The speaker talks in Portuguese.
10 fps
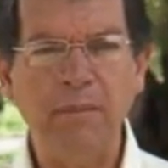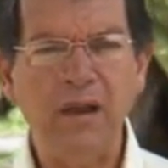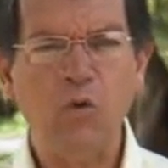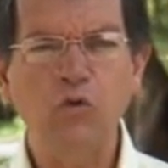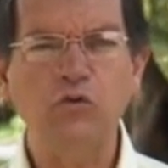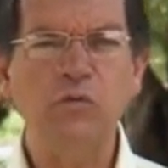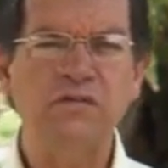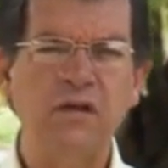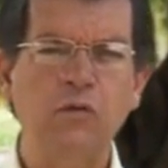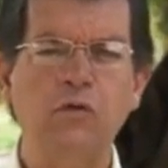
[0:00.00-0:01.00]
pela
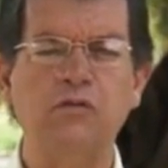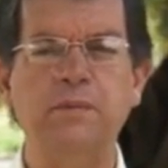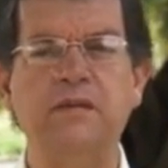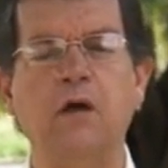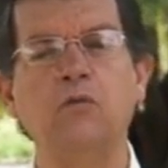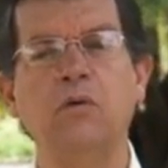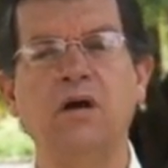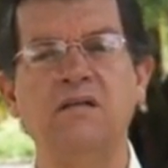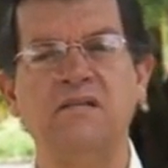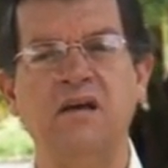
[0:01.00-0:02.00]
construção do Hospital do
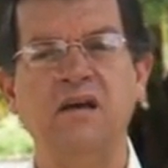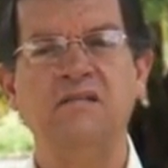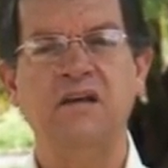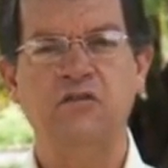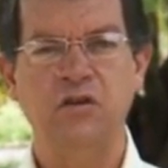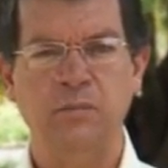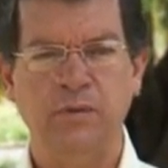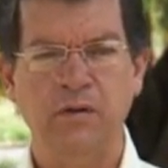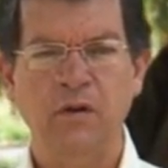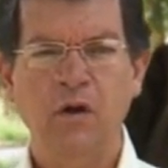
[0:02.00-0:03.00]
Câncer em Sergipe.